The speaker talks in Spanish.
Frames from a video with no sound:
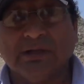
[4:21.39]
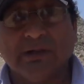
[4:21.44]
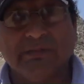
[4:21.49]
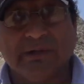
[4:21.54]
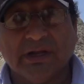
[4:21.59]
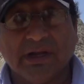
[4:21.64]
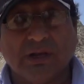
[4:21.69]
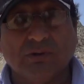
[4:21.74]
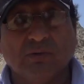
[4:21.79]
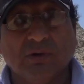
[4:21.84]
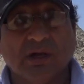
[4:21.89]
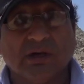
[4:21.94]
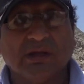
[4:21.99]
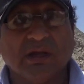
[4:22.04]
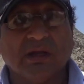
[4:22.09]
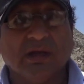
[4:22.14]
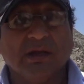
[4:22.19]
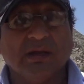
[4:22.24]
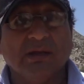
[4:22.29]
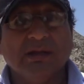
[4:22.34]
envergadura
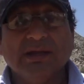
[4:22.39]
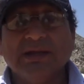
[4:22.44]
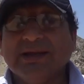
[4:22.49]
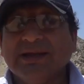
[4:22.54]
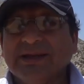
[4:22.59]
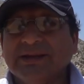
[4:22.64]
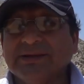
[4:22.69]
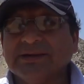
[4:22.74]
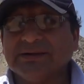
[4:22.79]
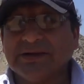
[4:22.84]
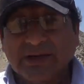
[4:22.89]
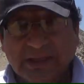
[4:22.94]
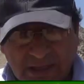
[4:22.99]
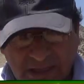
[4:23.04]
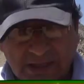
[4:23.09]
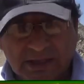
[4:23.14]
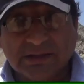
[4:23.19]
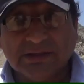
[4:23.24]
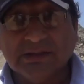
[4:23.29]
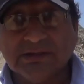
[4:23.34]
que
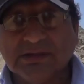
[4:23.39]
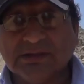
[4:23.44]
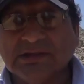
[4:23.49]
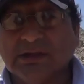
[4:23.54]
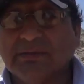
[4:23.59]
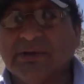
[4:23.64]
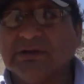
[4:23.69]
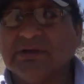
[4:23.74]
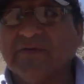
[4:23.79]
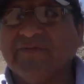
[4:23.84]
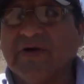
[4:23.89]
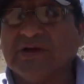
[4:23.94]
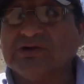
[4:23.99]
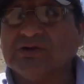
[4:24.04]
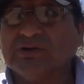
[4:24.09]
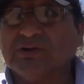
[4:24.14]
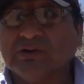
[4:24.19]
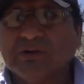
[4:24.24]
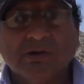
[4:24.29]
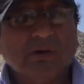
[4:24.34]
requiera este sistema
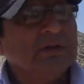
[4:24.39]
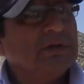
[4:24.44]
trifásico,